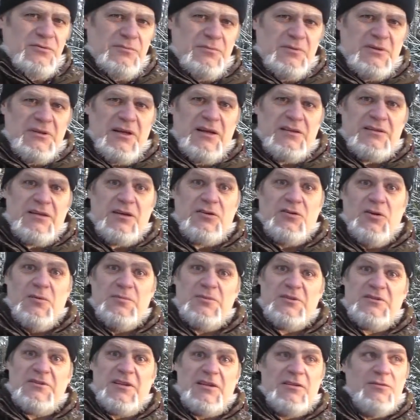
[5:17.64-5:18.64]
Была
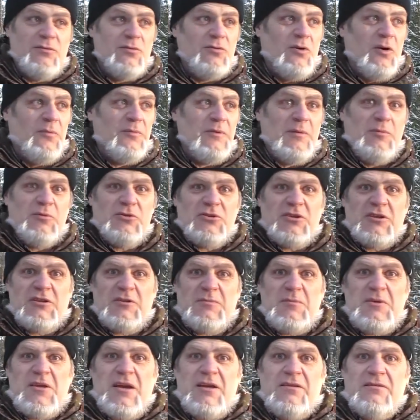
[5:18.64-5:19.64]
однокомнатная, стала двухкомнатная, можно
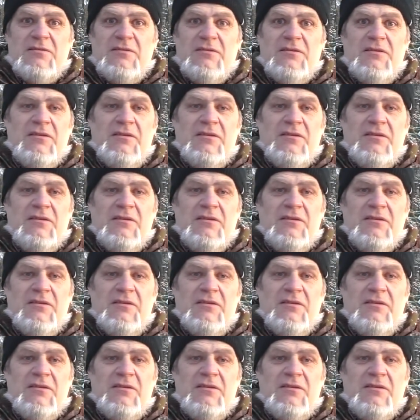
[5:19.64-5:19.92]
разменять.